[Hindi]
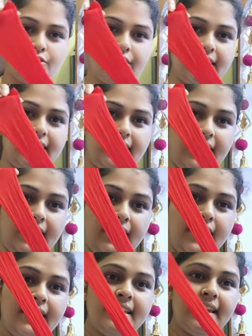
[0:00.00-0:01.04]
तो ये देखिए
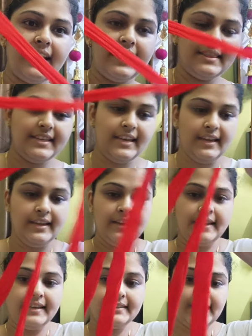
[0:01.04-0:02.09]
ये रहती है
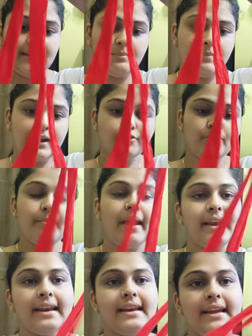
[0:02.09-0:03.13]
इसकी लंबाई जो
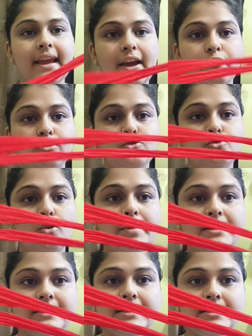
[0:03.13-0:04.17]
मैंने ली है वो
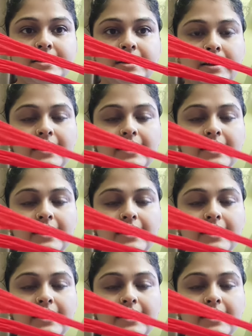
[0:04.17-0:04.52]
चौबीस इंच